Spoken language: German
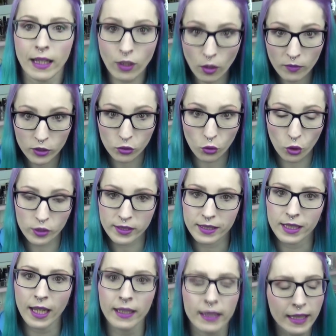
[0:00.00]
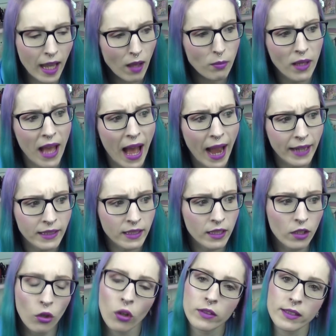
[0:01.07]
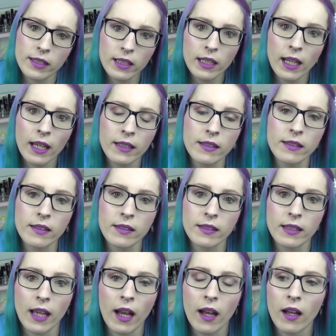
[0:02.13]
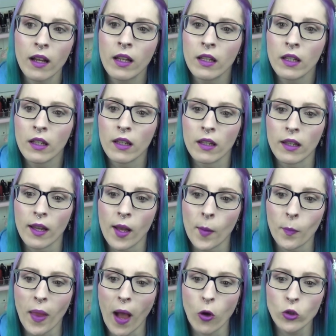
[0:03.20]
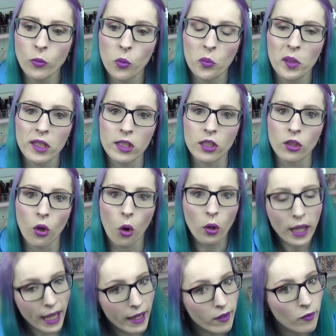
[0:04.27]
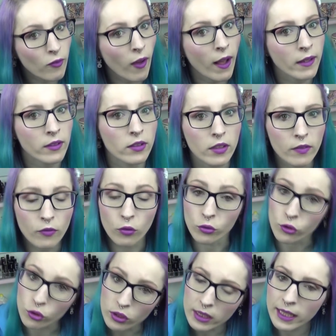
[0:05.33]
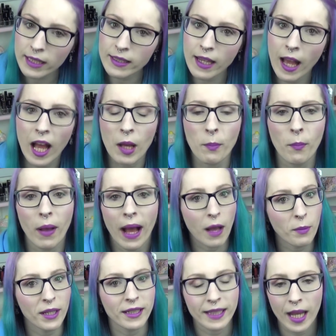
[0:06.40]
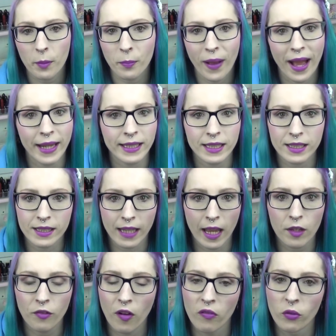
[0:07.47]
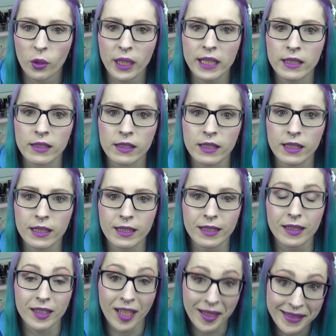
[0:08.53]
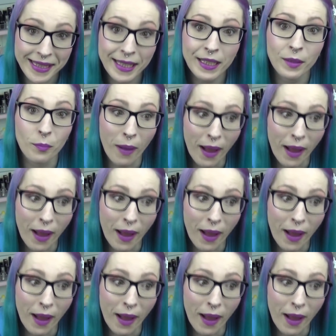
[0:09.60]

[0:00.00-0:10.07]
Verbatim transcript: Dann kommen wir zu Concealern. Ich habe einige Concealer dieses Jahr ähm, ausprobiert, die ich okay fand, die funktioniert haben. Aber ich habe eigentlich drei Favoriten, die ich tatsächlich